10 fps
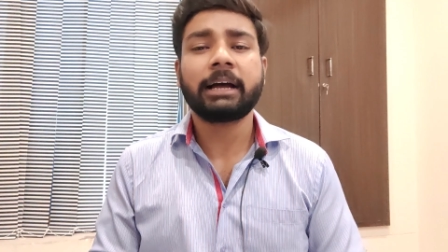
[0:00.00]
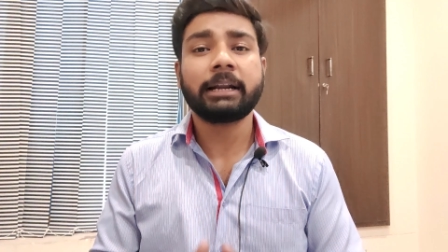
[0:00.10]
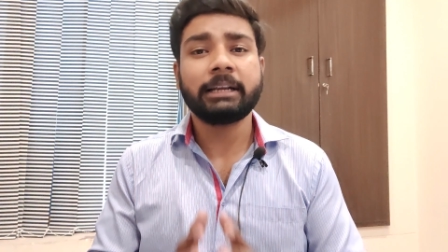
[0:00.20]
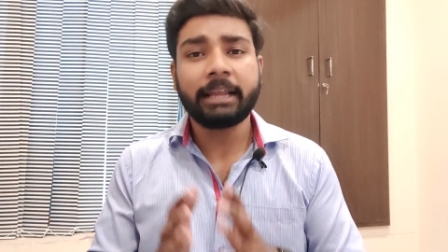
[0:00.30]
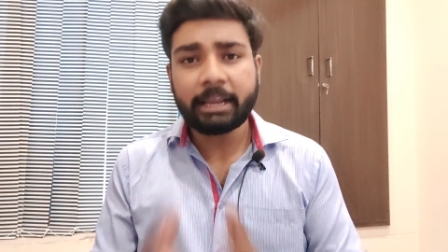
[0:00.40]

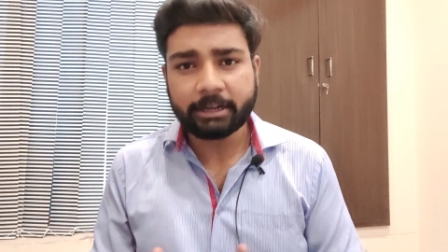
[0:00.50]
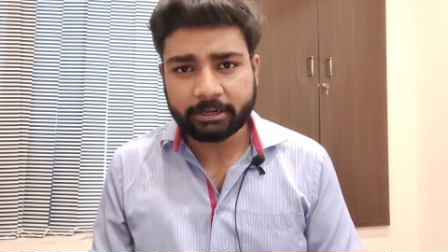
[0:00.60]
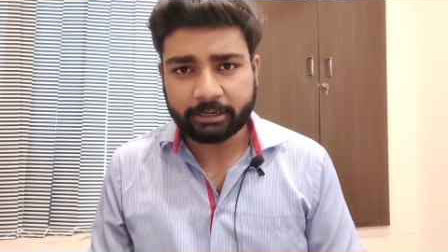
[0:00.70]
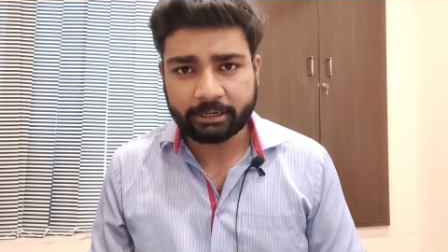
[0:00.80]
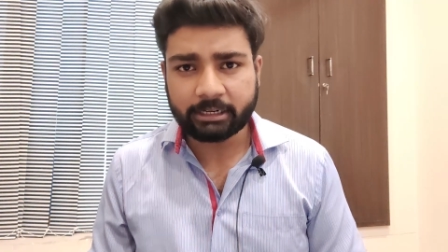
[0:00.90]
बदला
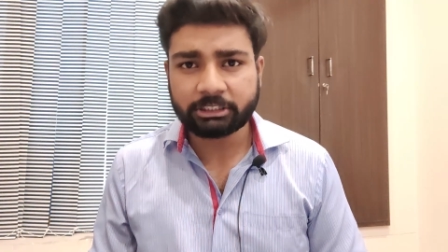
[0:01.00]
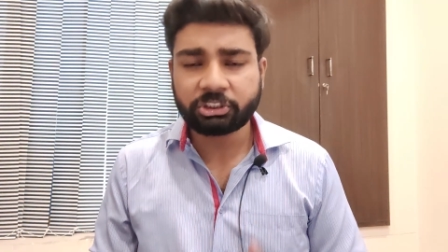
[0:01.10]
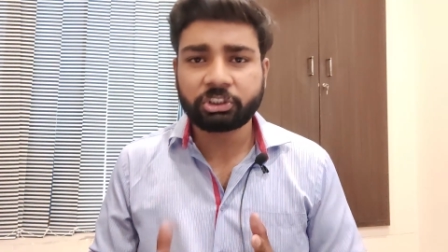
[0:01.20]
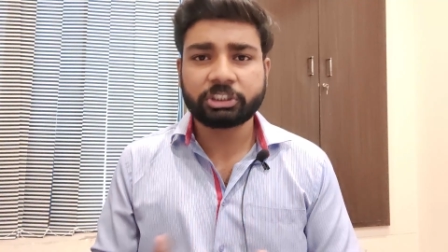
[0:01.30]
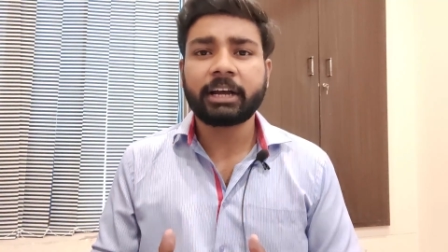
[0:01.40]
लेकर रहेगा
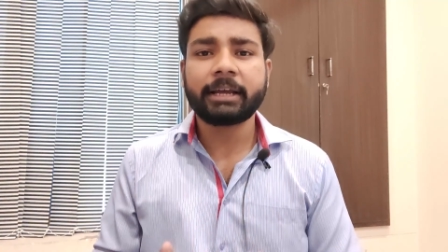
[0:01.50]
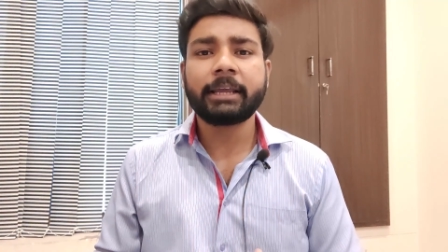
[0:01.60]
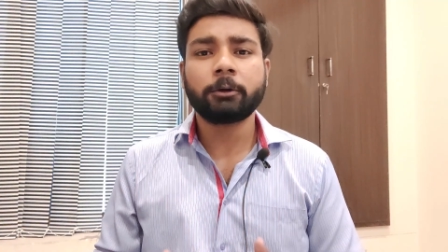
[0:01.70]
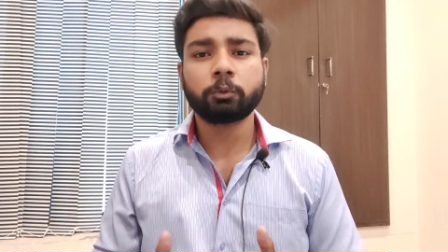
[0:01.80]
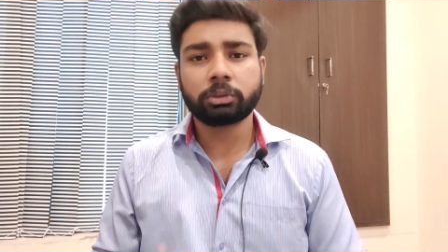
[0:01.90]

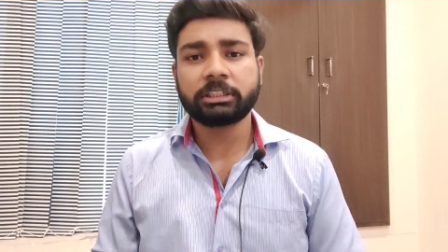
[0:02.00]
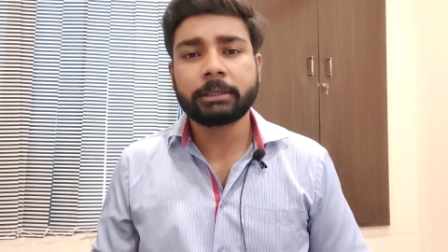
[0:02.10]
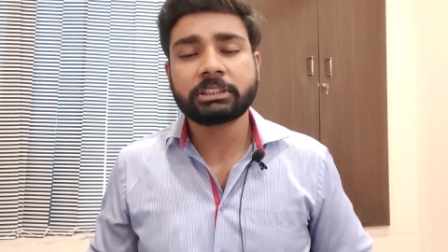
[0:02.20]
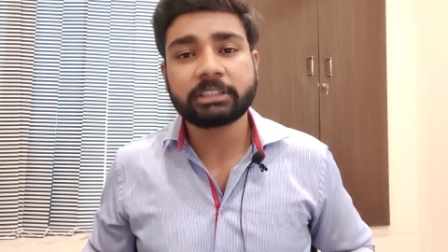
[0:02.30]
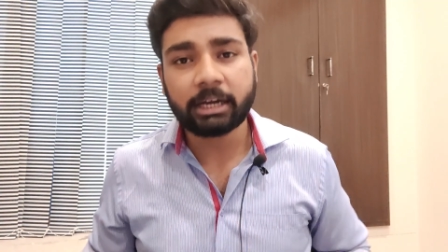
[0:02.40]
चाहे
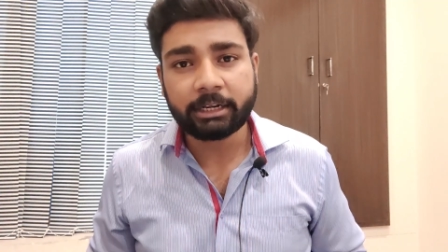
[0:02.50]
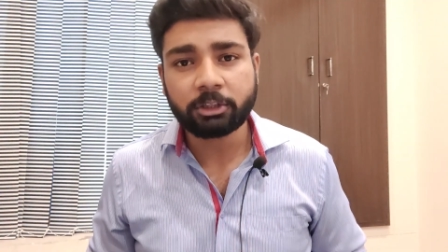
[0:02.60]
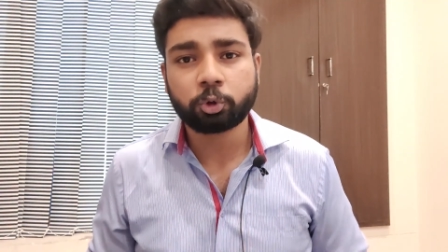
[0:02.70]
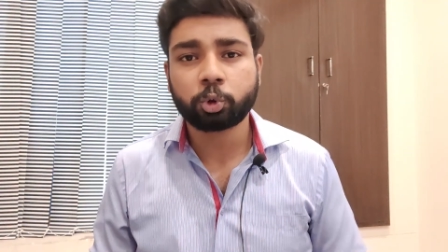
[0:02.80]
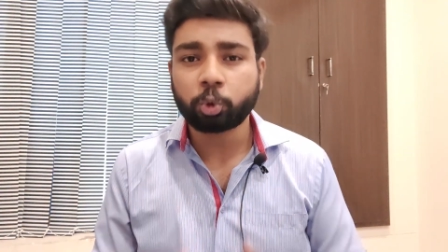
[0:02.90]
उसे
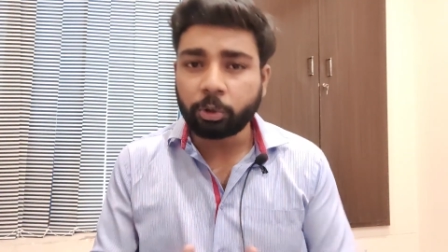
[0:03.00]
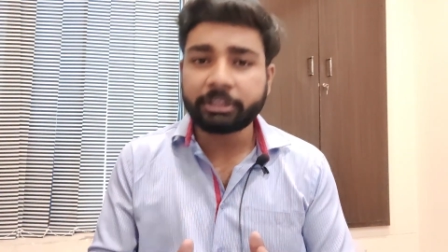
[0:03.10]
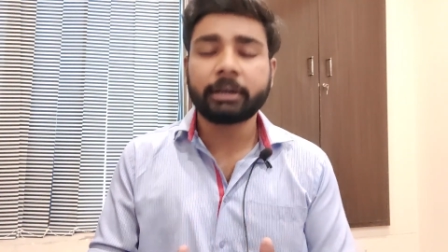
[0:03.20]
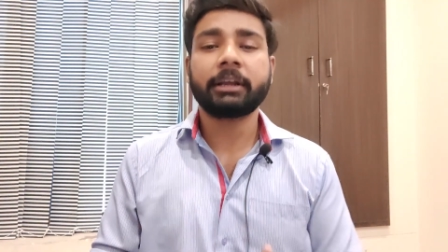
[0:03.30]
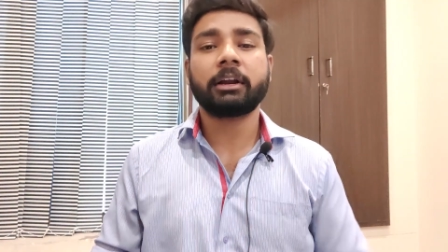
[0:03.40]
सारी
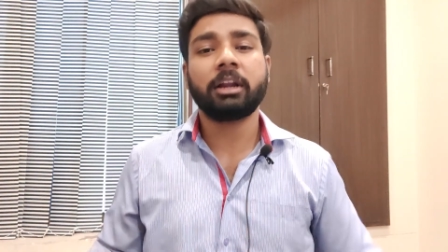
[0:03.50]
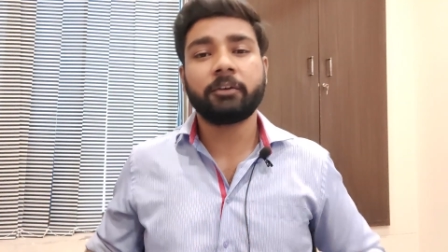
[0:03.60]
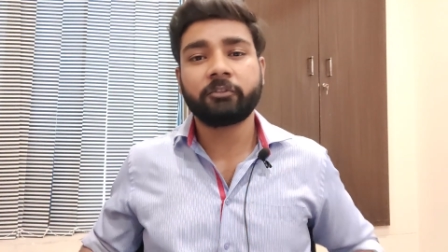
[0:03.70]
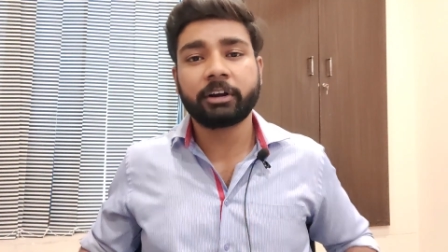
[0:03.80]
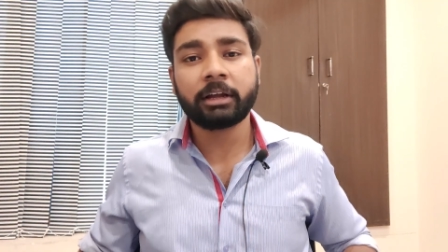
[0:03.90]
दुनिया के
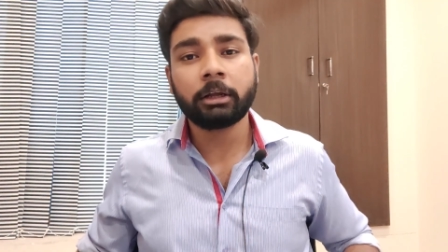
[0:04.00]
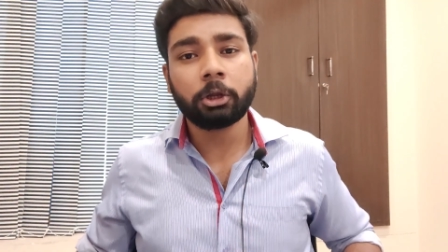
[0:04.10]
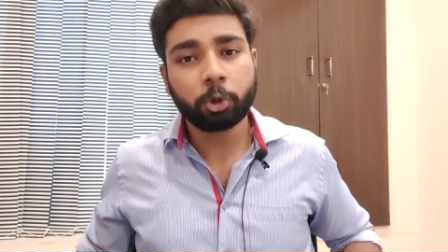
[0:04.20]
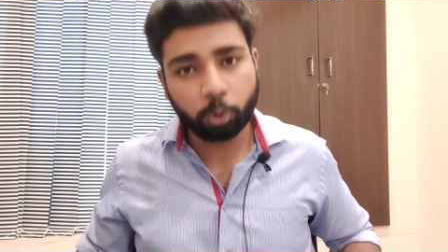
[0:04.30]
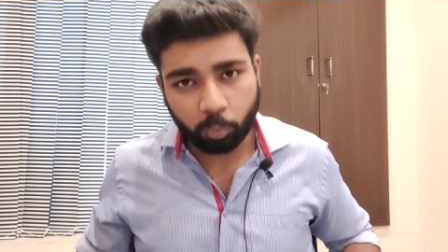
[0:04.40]
खिलाफ खड़ा
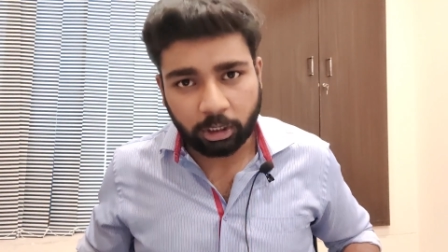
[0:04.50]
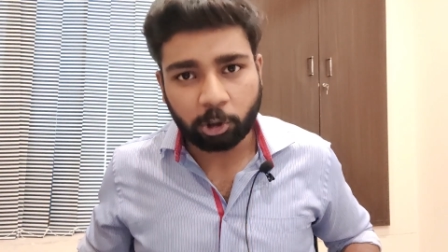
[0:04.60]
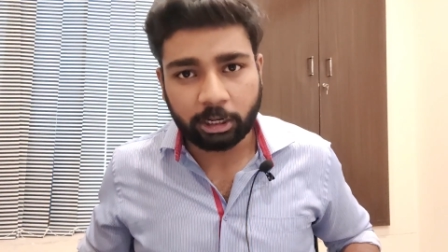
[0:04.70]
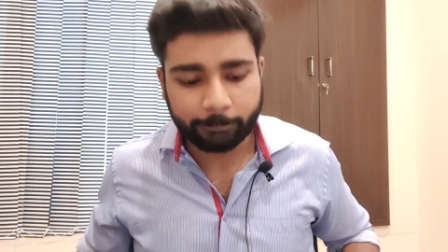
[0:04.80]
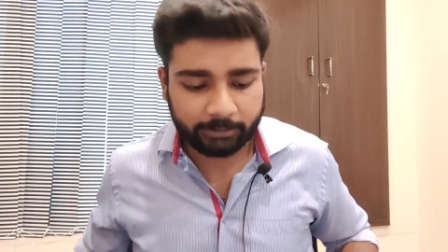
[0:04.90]
क्यों ना
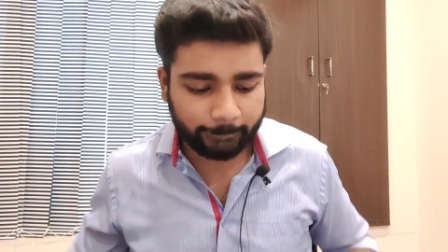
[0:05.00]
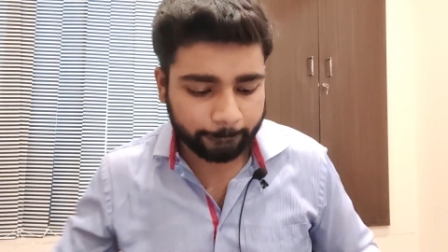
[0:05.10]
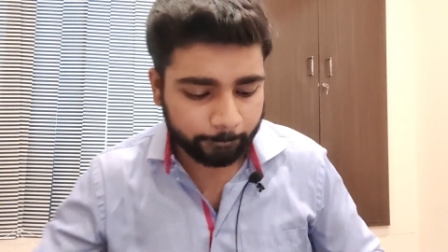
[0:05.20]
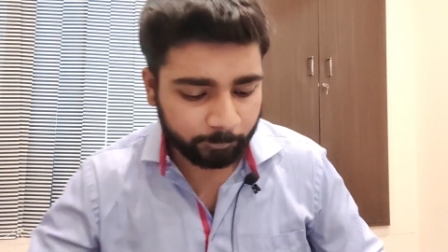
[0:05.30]
होना पड़े